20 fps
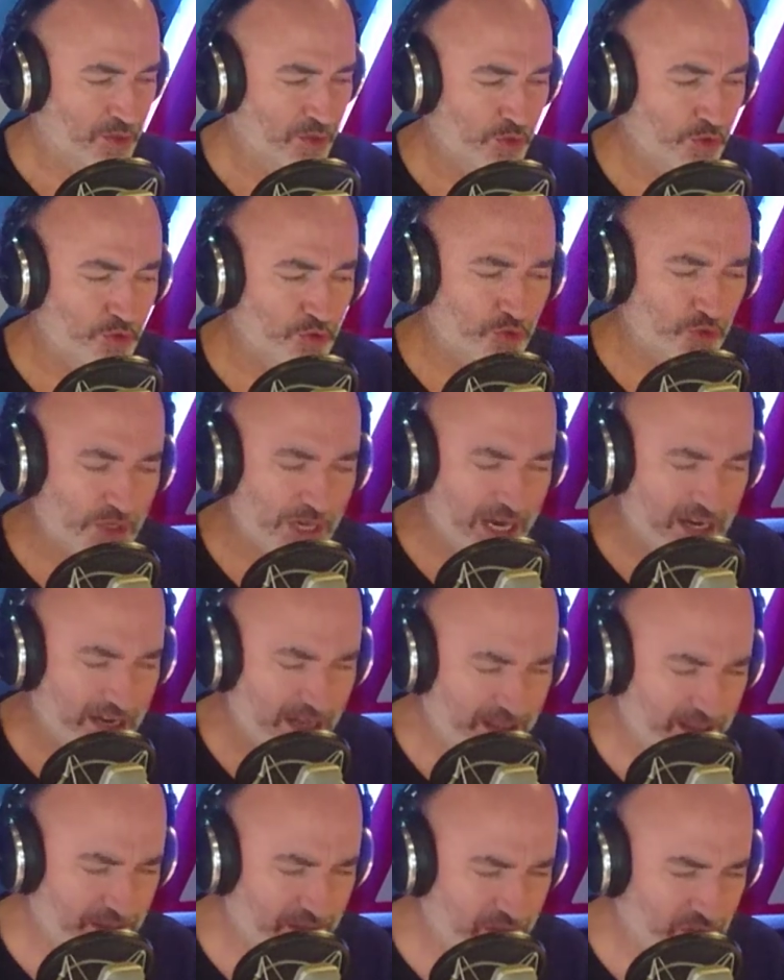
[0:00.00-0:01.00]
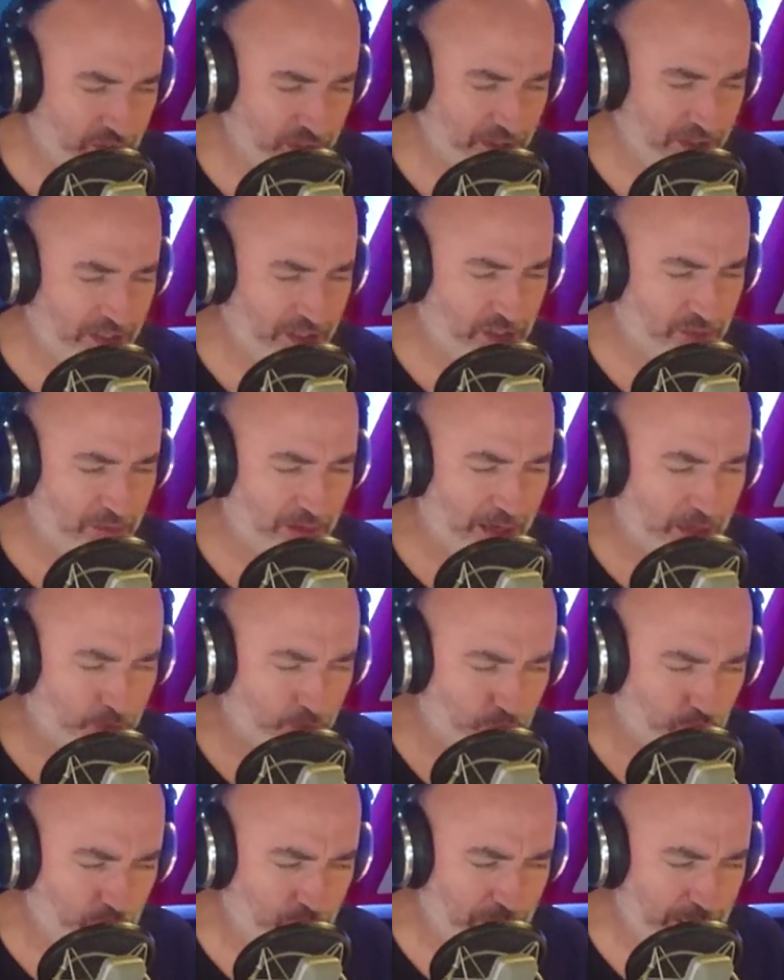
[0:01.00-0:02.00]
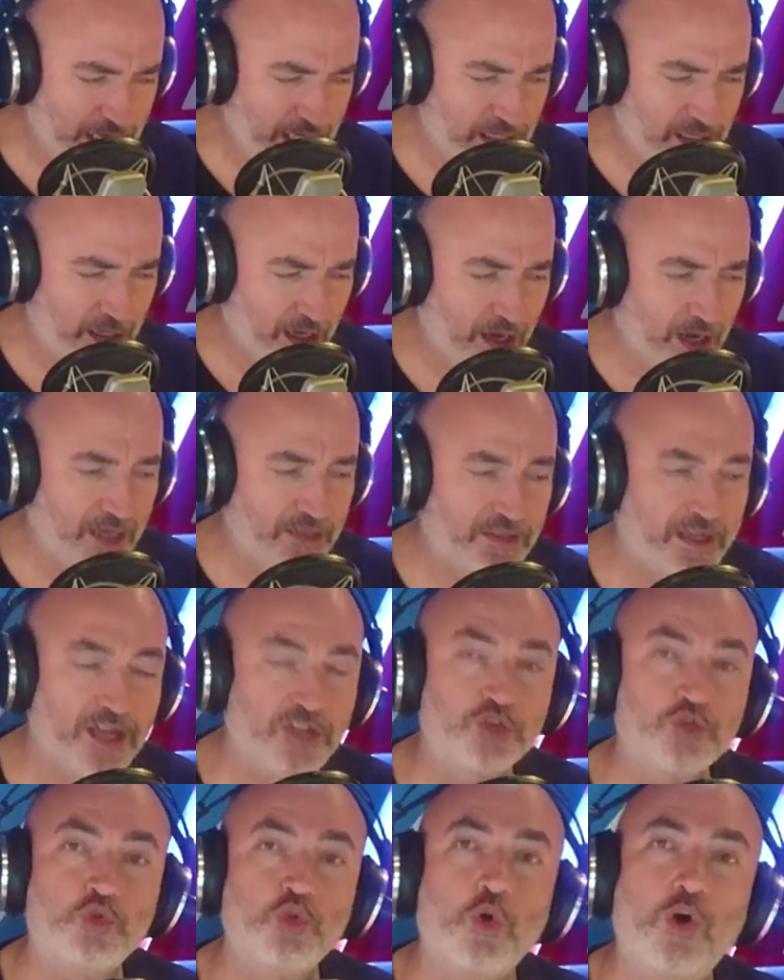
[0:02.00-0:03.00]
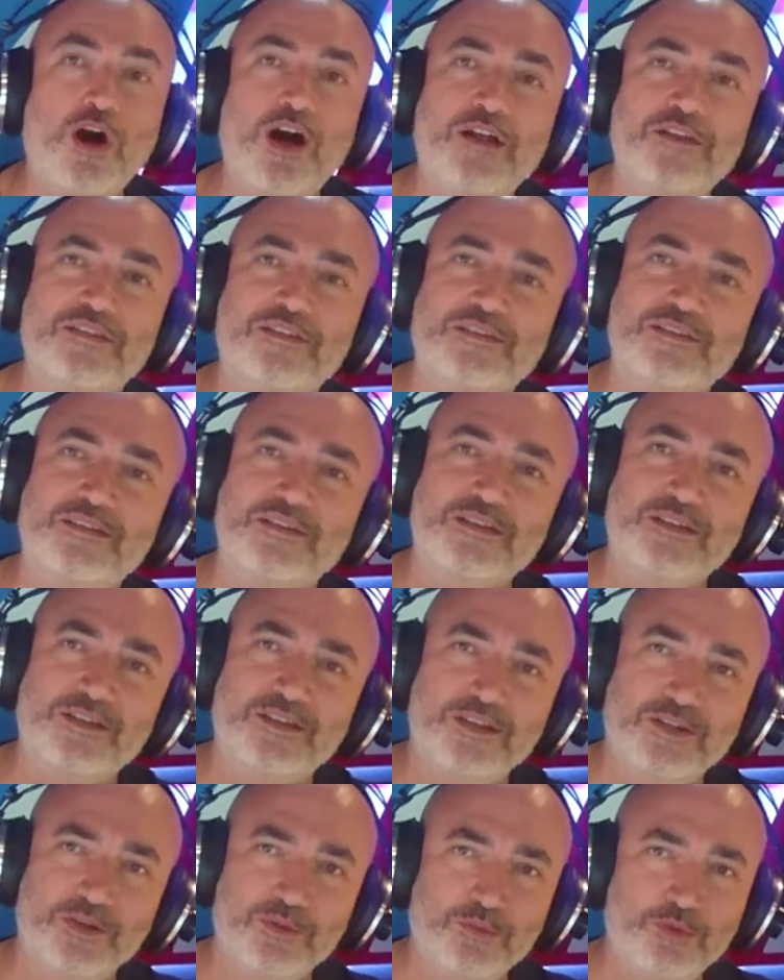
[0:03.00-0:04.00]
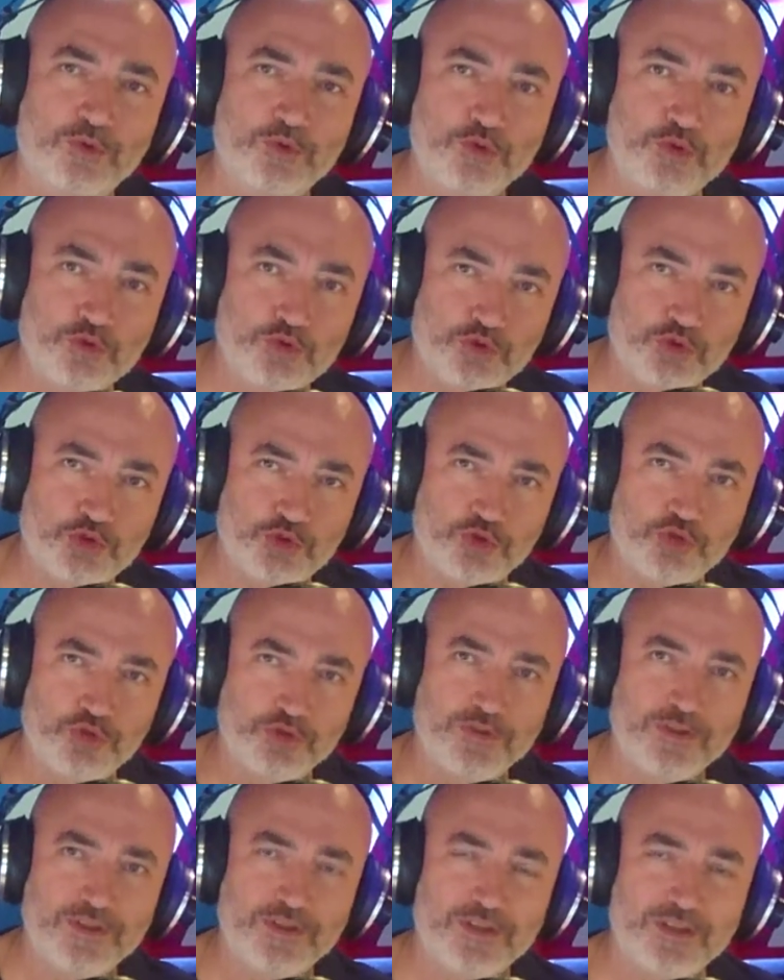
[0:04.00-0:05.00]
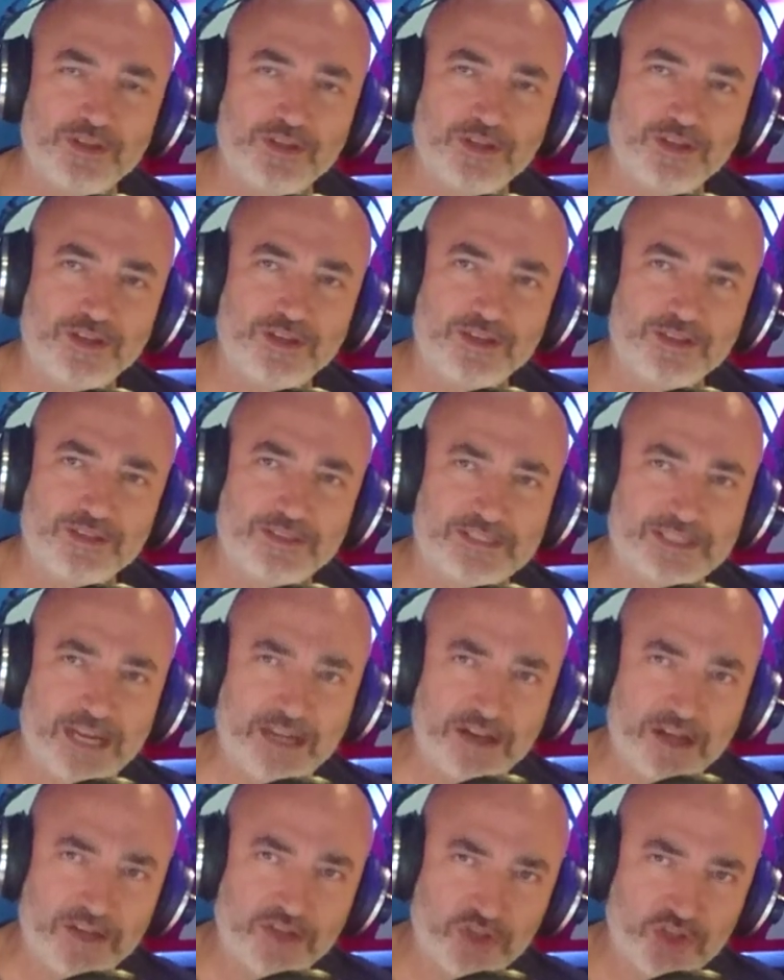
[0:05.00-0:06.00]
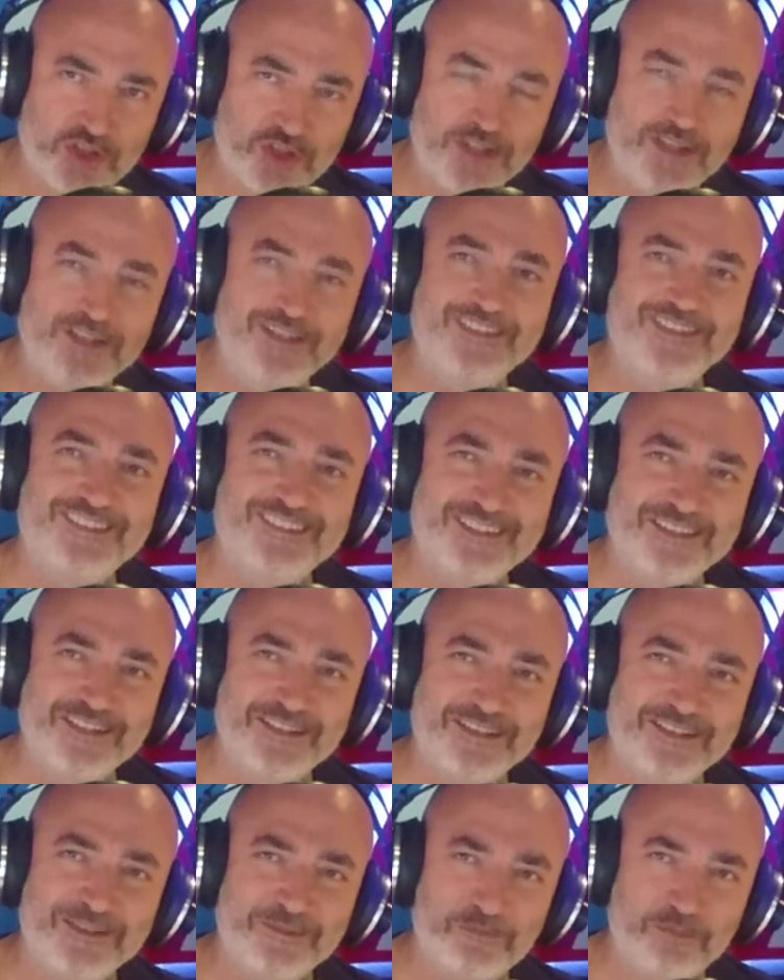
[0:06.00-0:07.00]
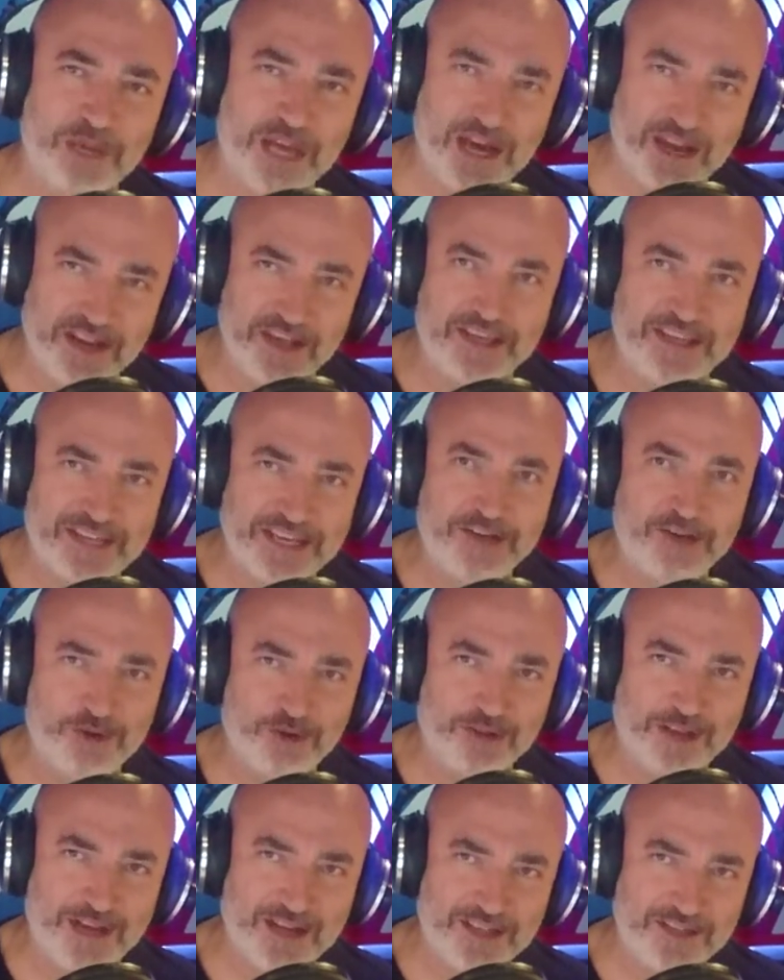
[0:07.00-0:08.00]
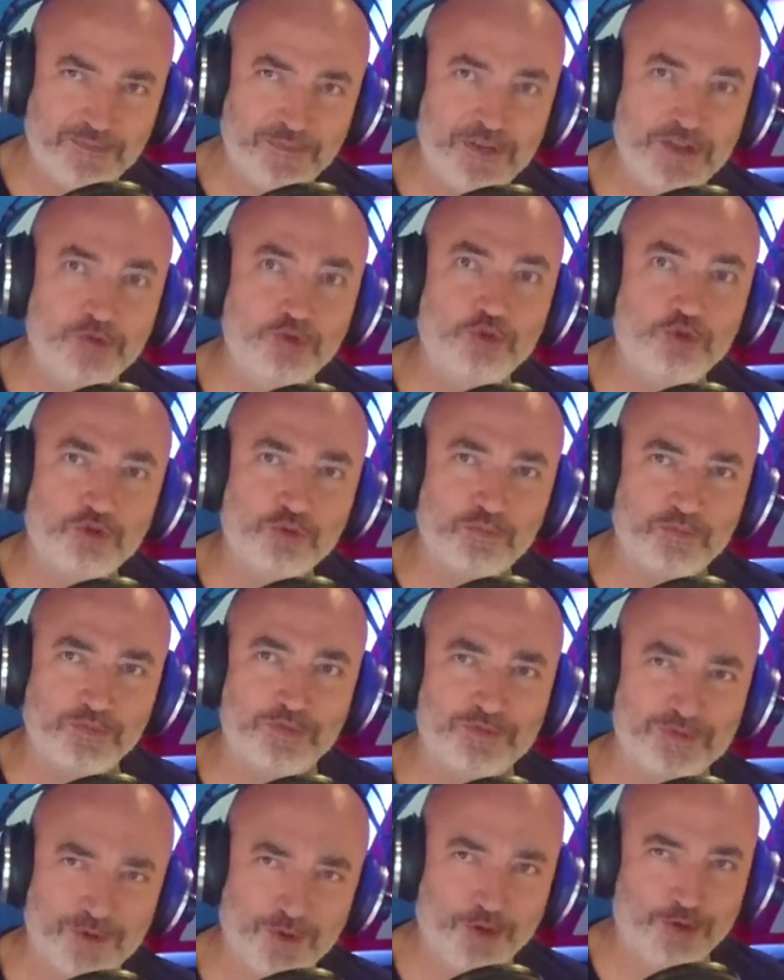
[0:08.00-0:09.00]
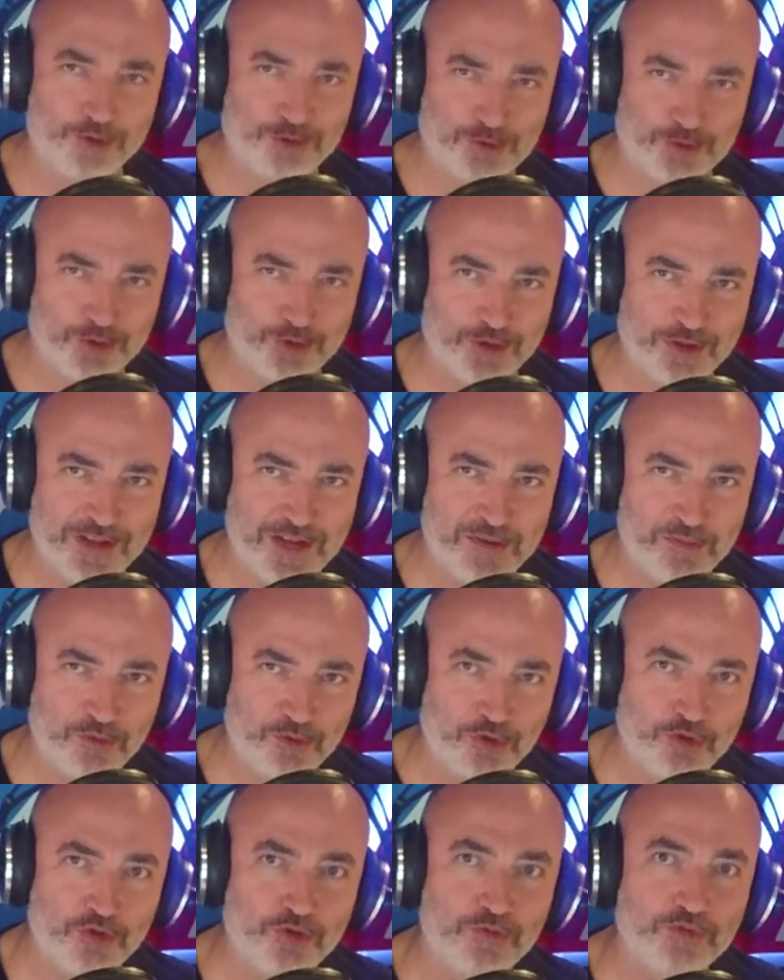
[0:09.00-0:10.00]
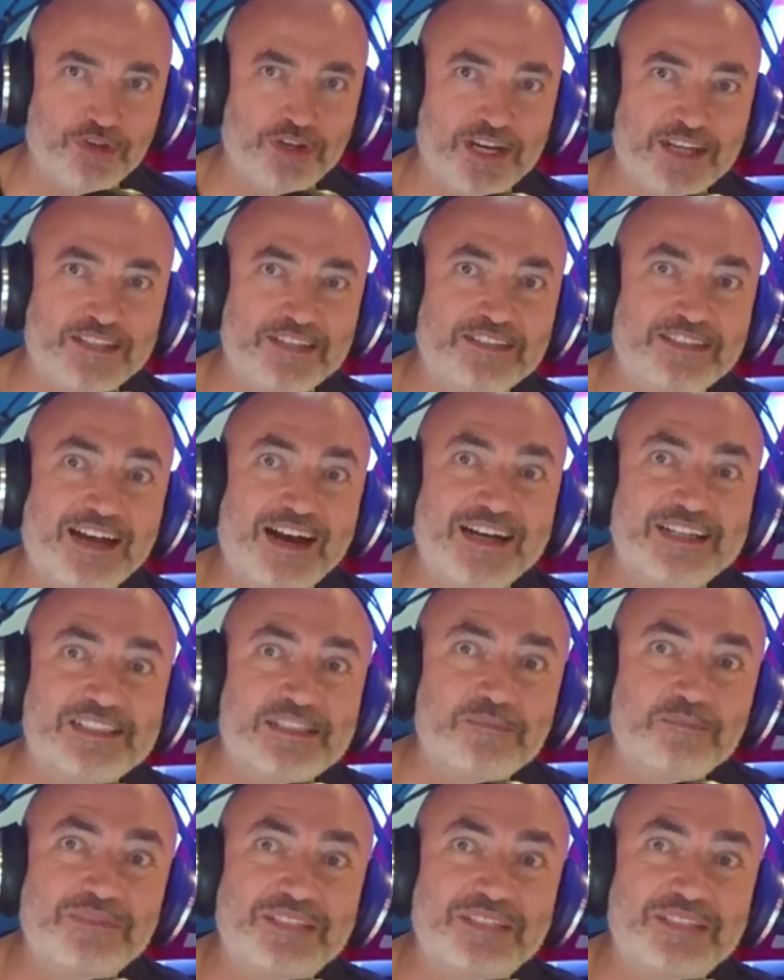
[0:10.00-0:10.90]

Hüsnü Şenlendirici, İsmail Tunçbilek, Aytaç Doğan. Bu üç sanatçı bir araya geliyorlar, bir grup oluşturuyorlar. Bu grubun adı Taksim